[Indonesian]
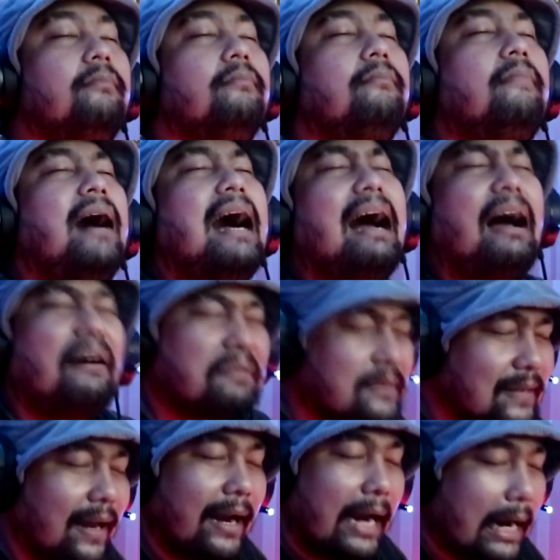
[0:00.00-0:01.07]
Maaf
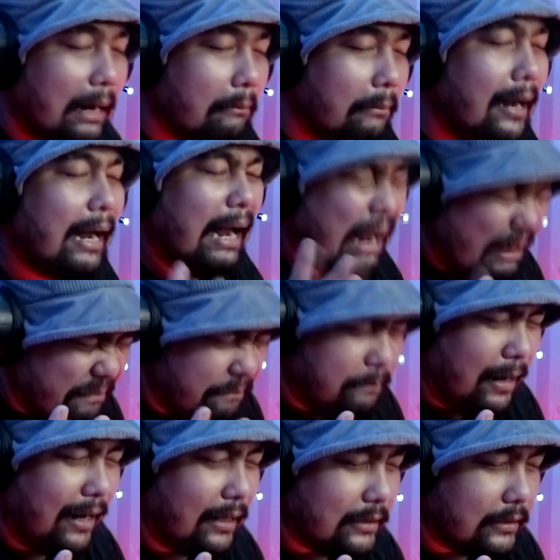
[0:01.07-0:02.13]
sayang, maaf
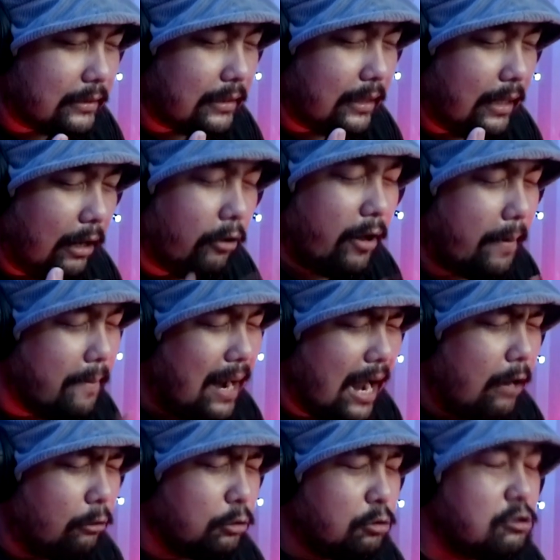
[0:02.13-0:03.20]
banget. Kalau emang
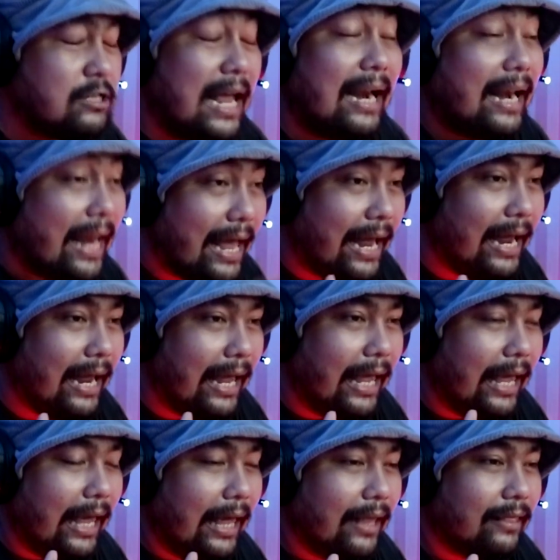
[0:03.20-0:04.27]
aku tuh salah
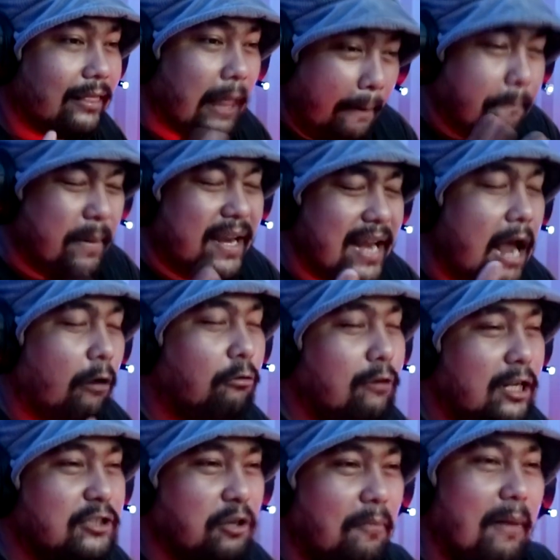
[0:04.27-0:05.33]
tapi ini aku
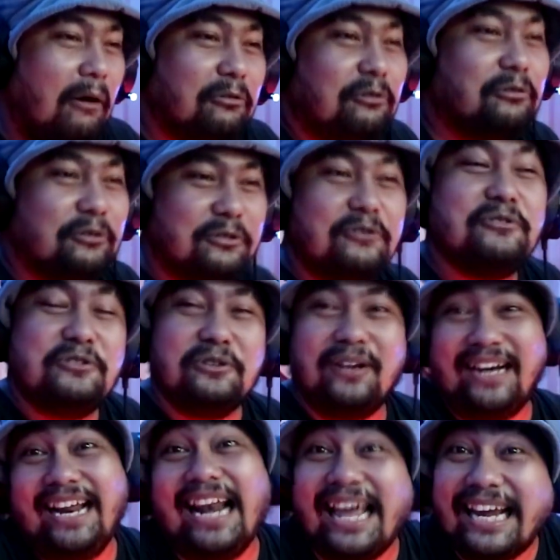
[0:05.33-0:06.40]
udah coba untuk
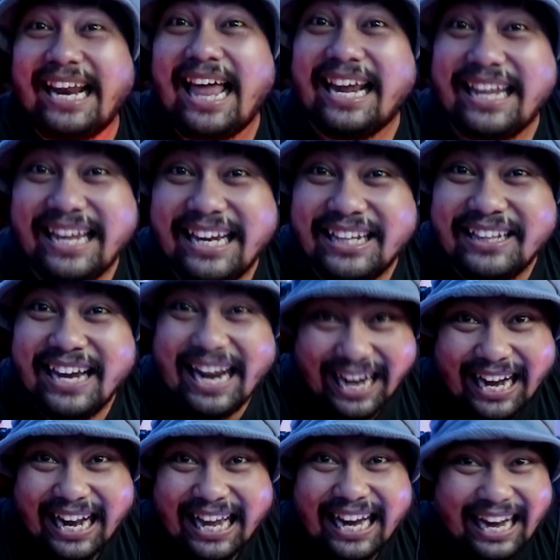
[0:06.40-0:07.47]
jujur ya laki-laki gitu
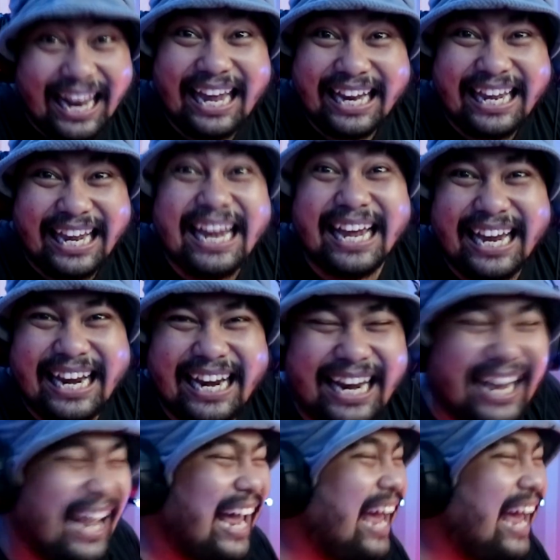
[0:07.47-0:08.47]
ya kan laki-laki ya, ya.